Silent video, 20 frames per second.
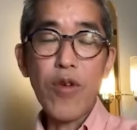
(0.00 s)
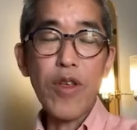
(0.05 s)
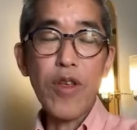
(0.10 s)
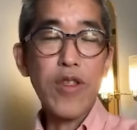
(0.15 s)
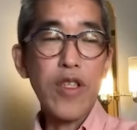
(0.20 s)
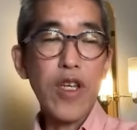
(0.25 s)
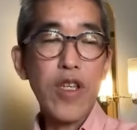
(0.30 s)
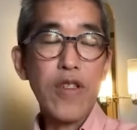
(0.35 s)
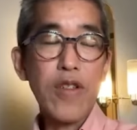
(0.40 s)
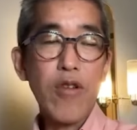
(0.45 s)
を
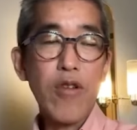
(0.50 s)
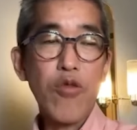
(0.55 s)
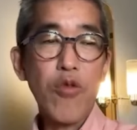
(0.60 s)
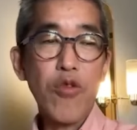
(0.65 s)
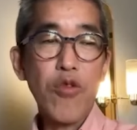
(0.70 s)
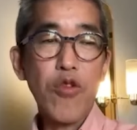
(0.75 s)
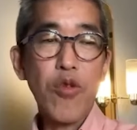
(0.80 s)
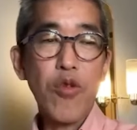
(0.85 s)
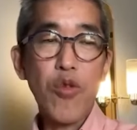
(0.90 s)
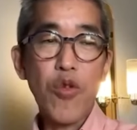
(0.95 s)
政策に
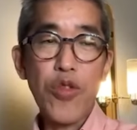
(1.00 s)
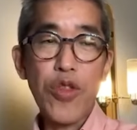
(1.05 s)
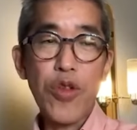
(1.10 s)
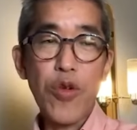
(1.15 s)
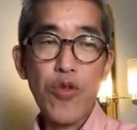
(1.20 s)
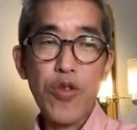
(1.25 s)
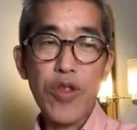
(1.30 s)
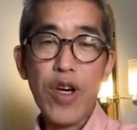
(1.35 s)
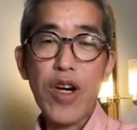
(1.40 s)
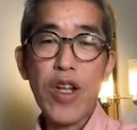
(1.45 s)
取り込もうっ
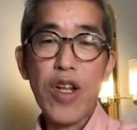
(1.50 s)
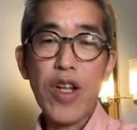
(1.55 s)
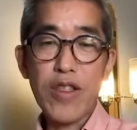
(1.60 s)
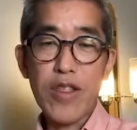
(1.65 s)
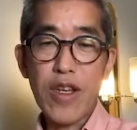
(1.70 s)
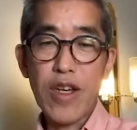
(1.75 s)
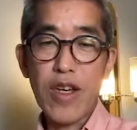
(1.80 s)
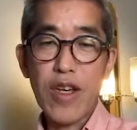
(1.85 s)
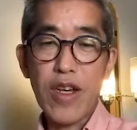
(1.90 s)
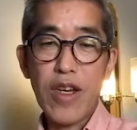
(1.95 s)
てことだか
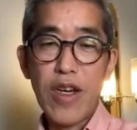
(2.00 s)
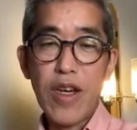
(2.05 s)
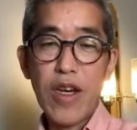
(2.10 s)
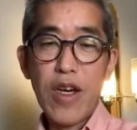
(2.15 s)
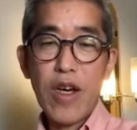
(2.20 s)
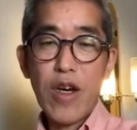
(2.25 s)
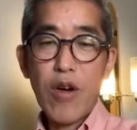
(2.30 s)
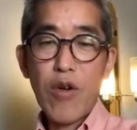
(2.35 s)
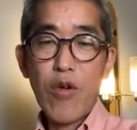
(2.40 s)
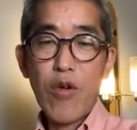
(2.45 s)
らさ、方